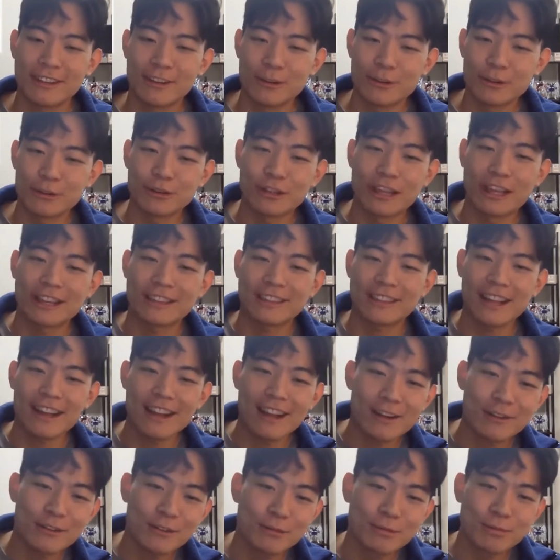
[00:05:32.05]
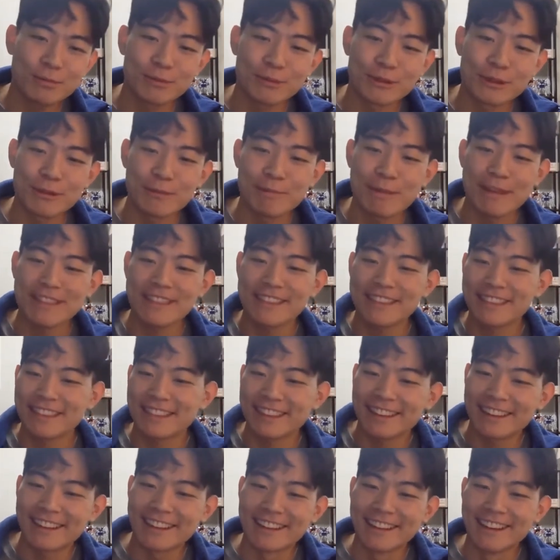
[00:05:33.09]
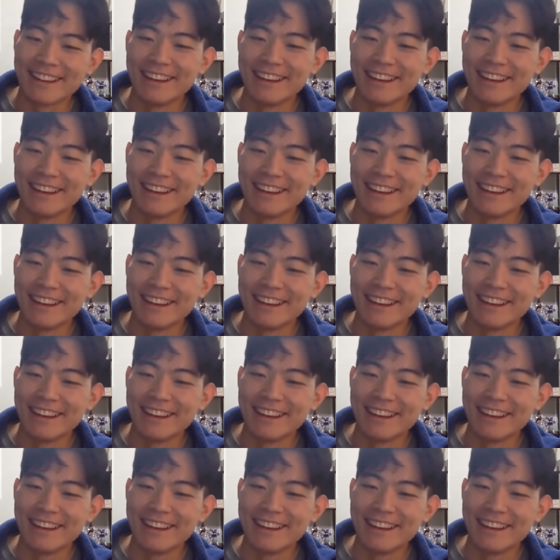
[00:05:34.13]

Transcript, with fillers: 어 이거 내가 땅 하고 싶으면 이렇게 뺐는데